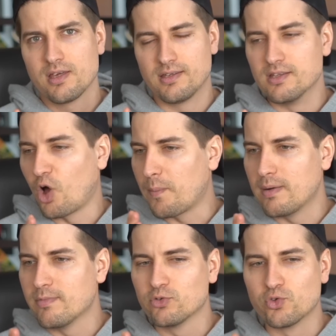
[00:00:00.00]
qui
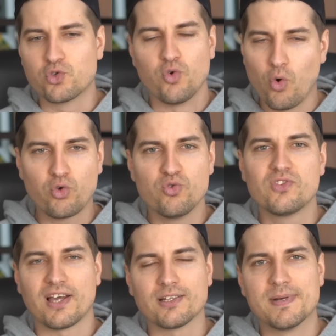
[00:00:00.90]
normalement ne joue aucune
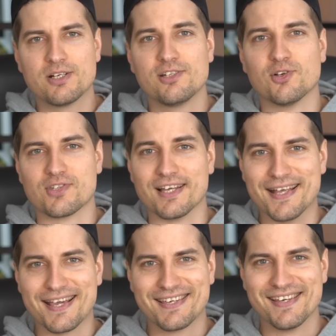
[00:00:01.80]
carte magie dans un
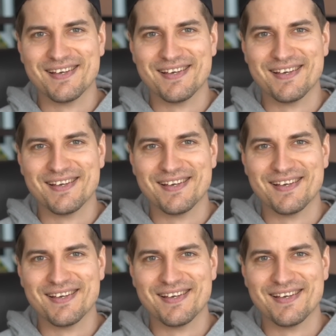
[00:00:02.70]
deck